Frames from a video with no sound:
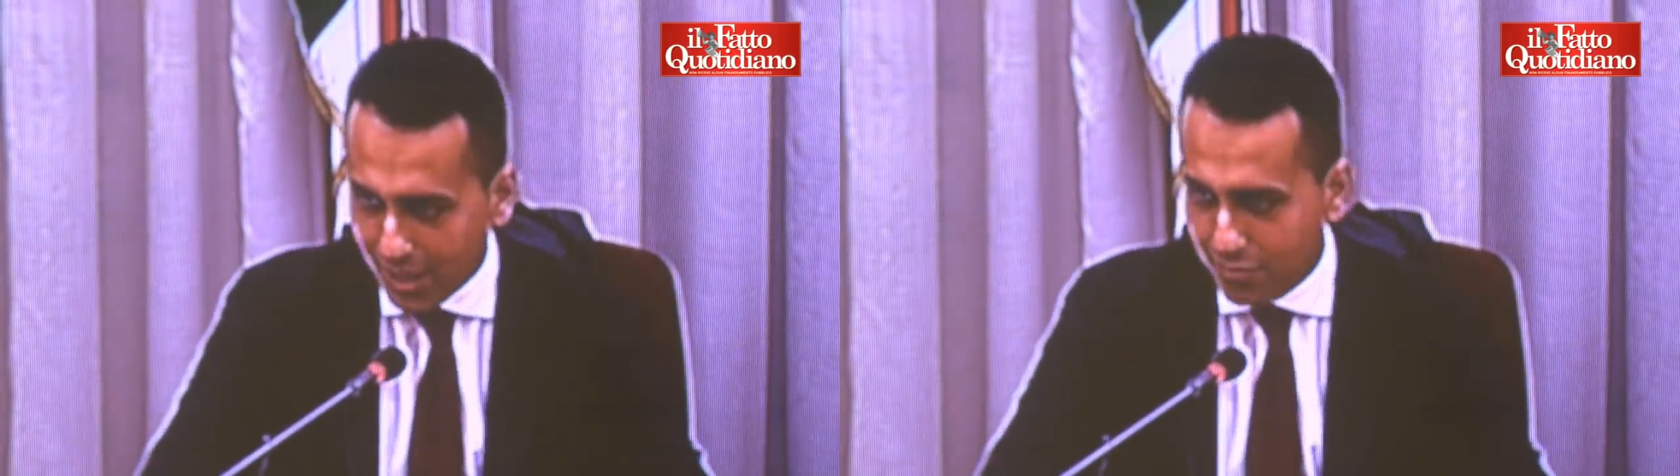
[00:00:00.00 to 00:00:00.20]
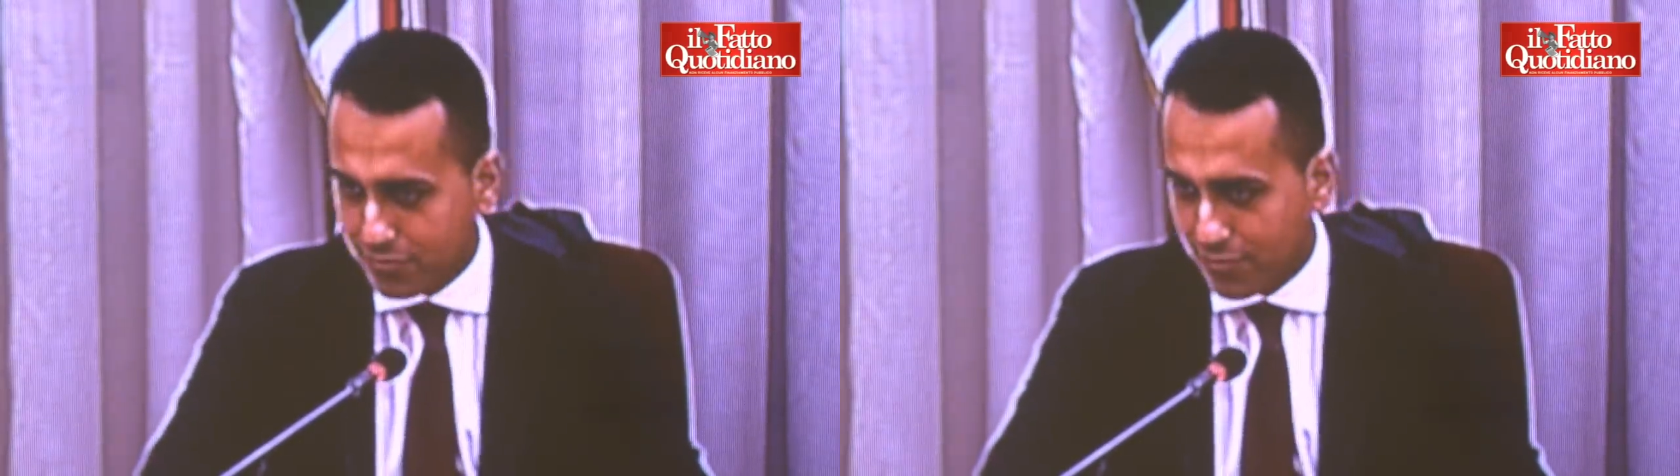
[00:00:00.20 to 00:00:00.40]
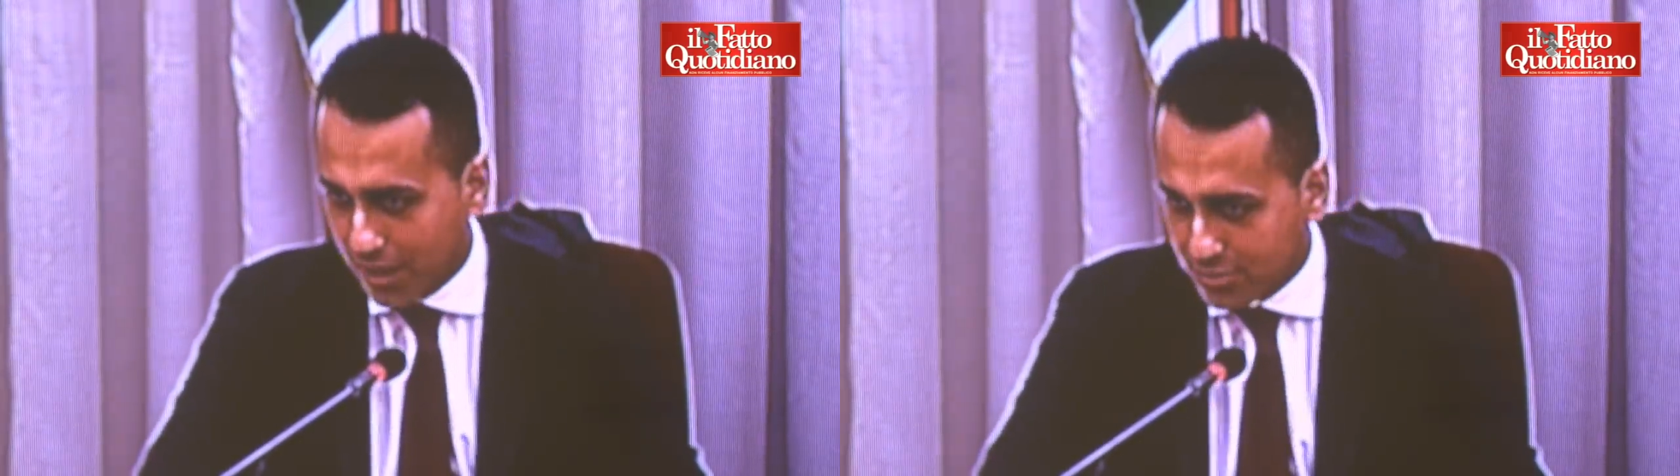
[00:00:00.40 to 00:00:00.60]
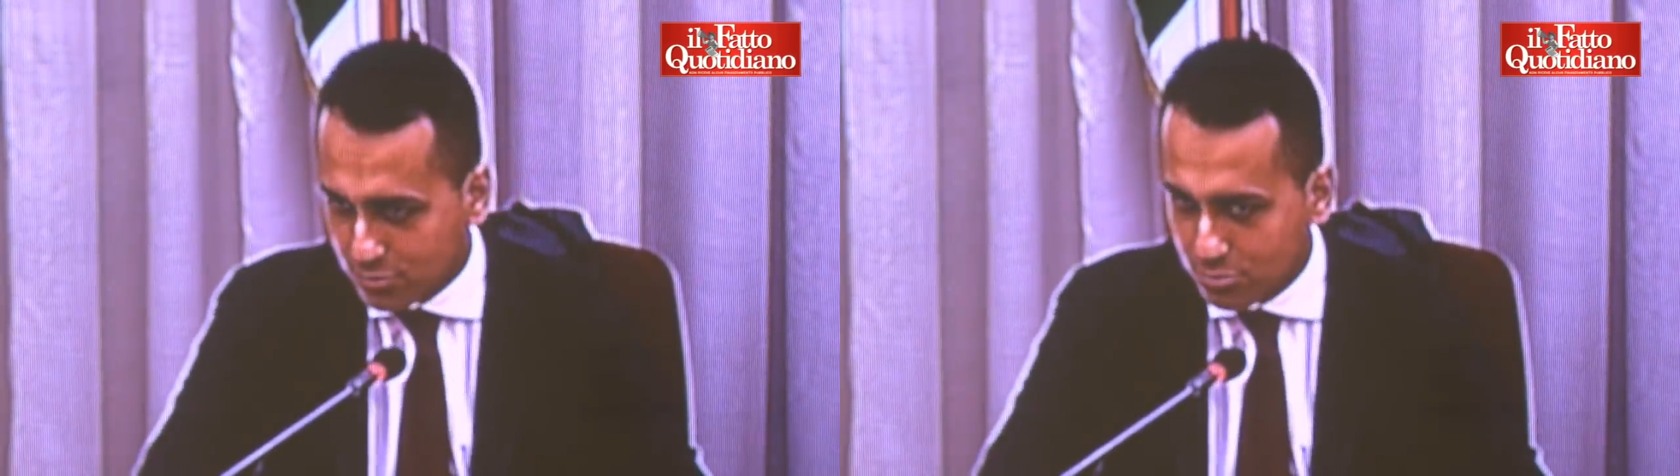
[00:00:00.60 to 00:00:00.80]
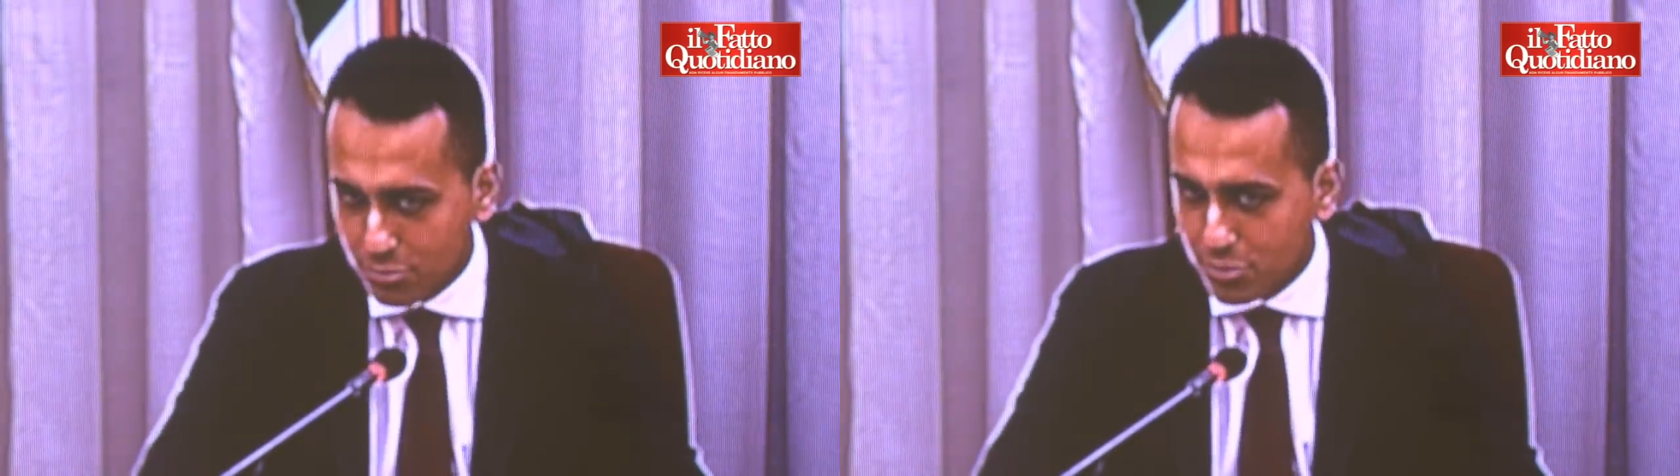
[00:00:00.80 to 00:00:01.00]
al
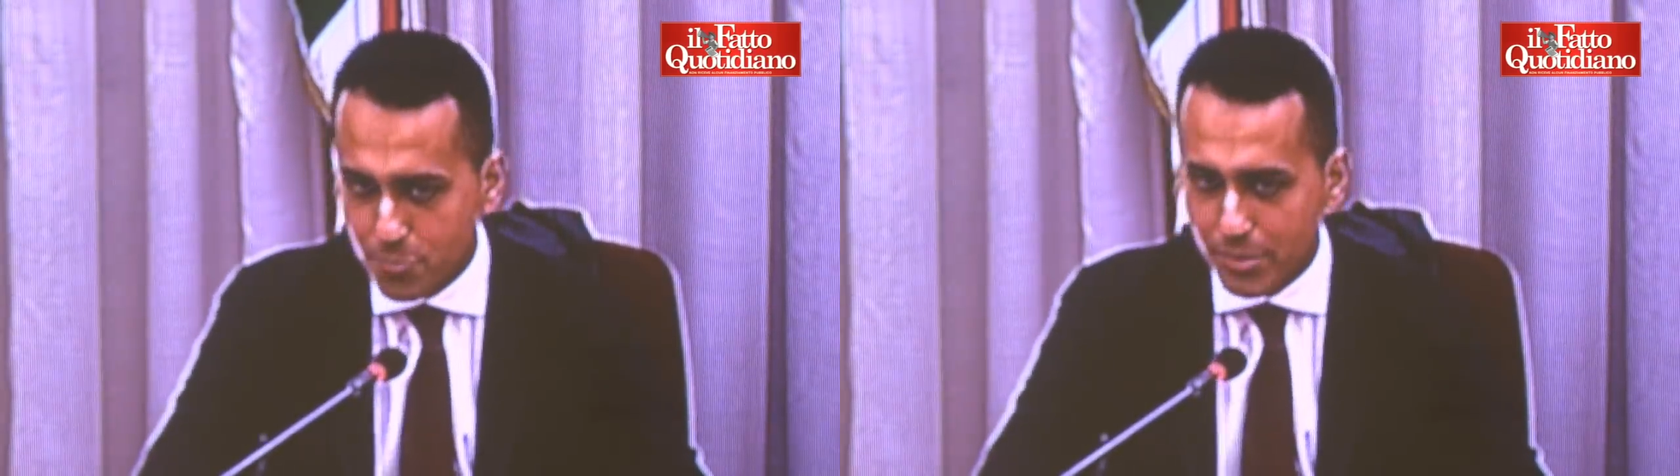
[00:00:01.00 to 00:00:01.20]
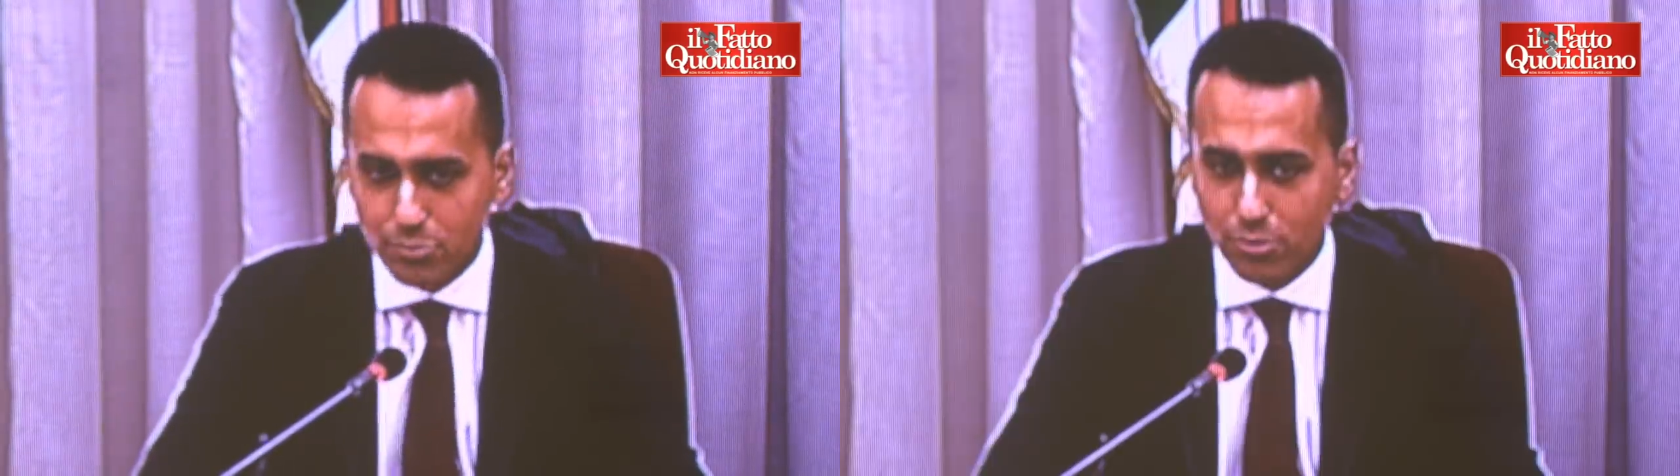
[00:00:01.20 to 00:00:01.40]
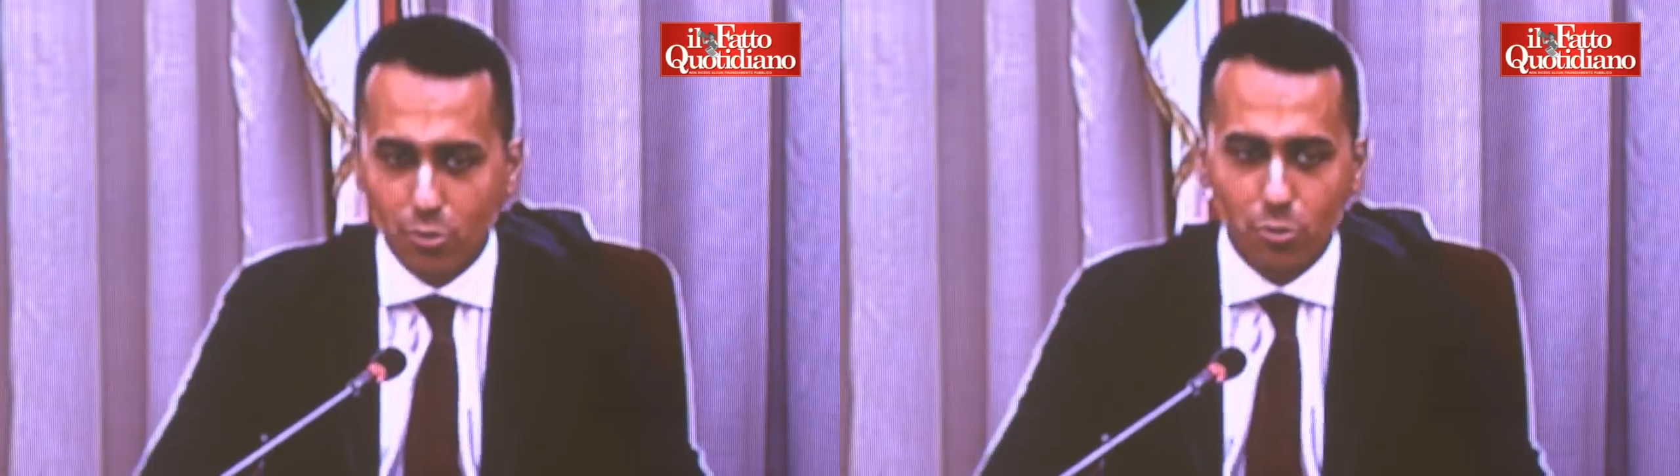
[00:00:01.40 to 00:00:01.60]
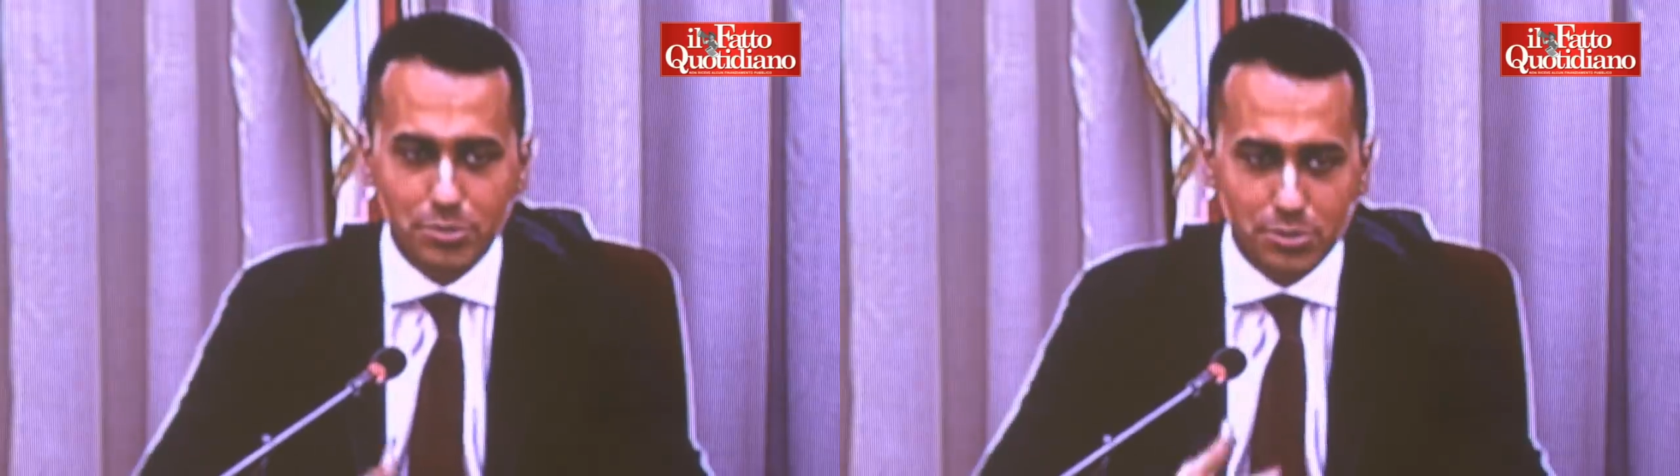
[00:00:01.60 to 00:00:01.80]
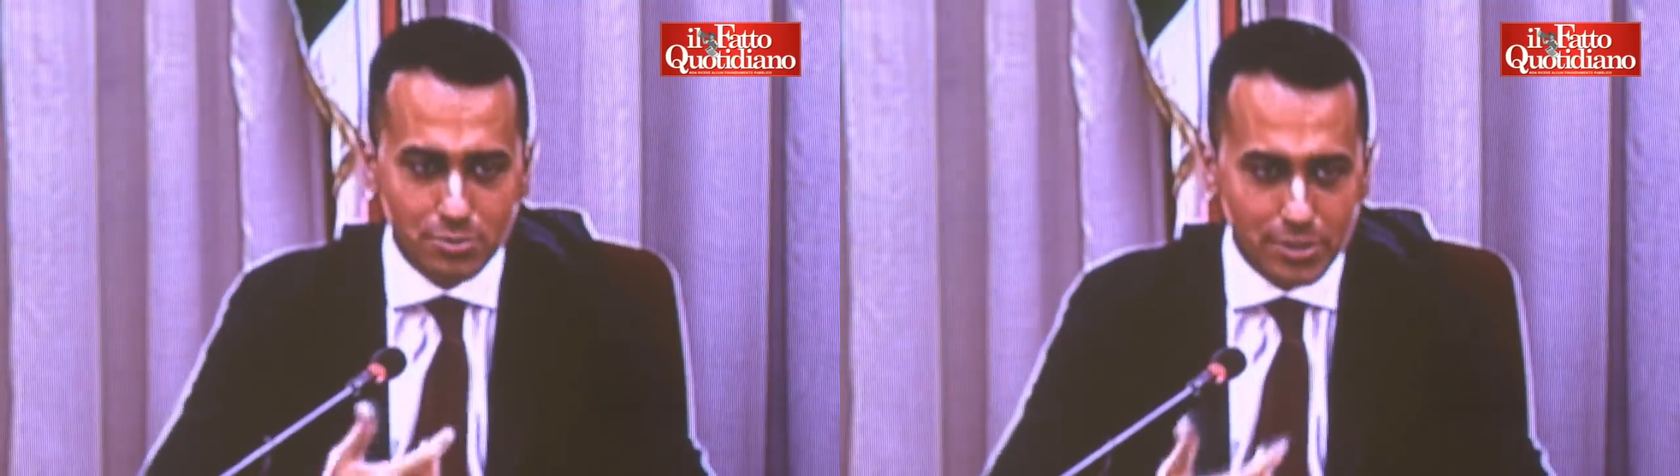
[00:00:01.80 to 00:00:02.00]
fatto rispetto
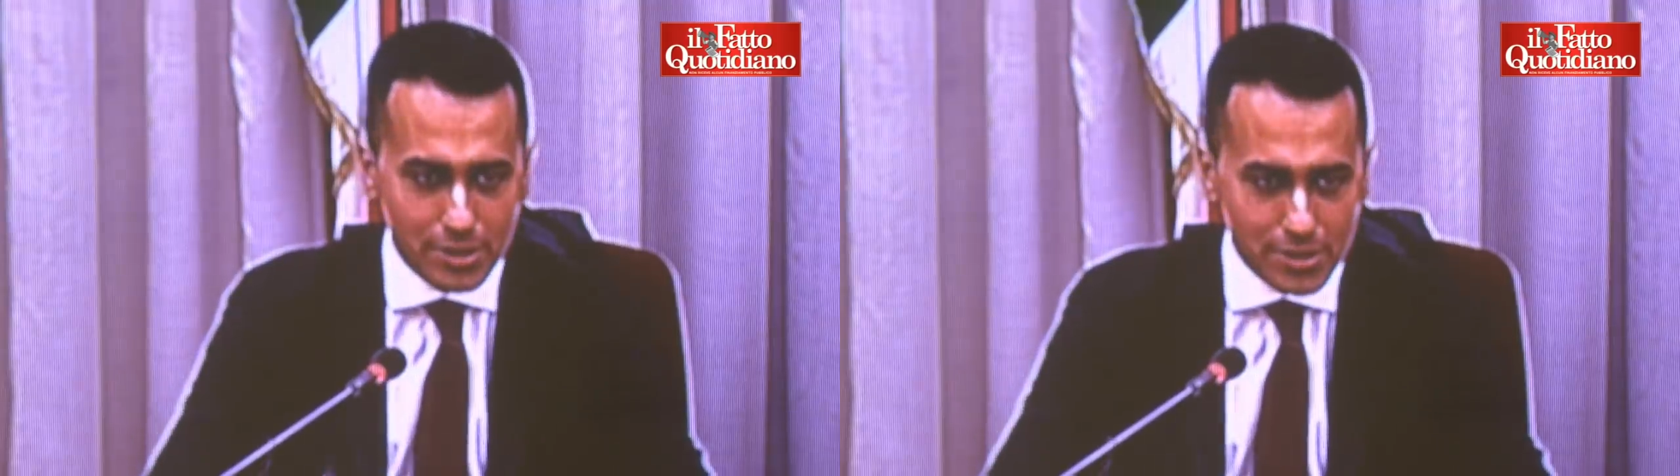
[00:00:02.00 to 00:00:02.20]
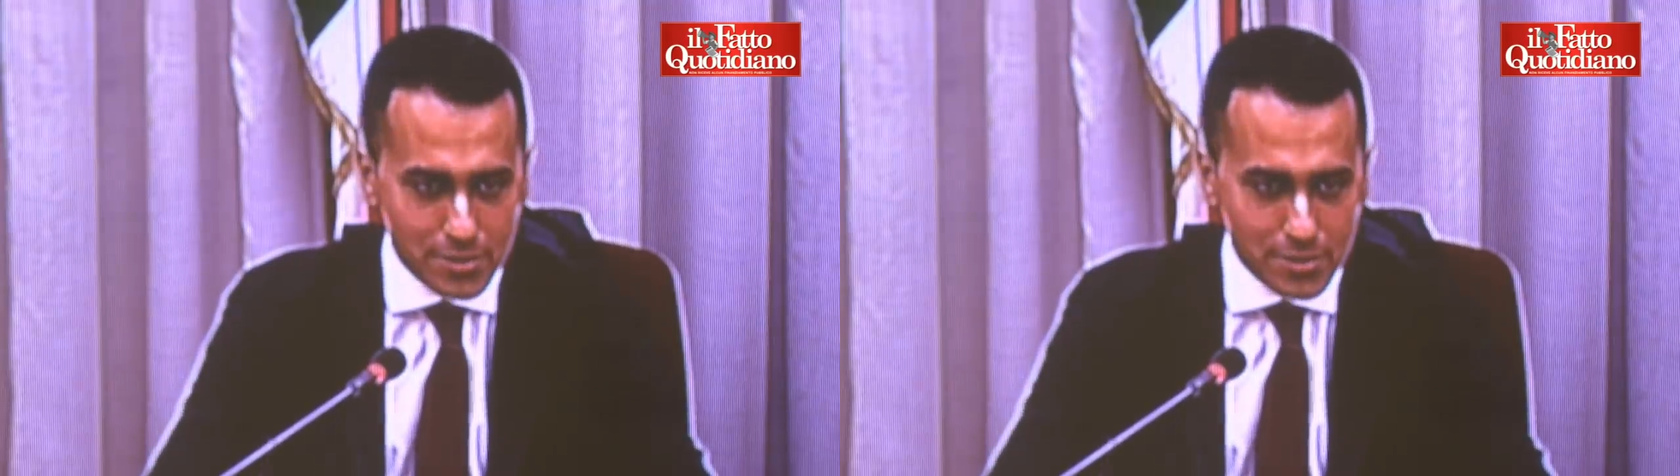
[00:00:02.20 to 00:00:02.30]
all'opinione che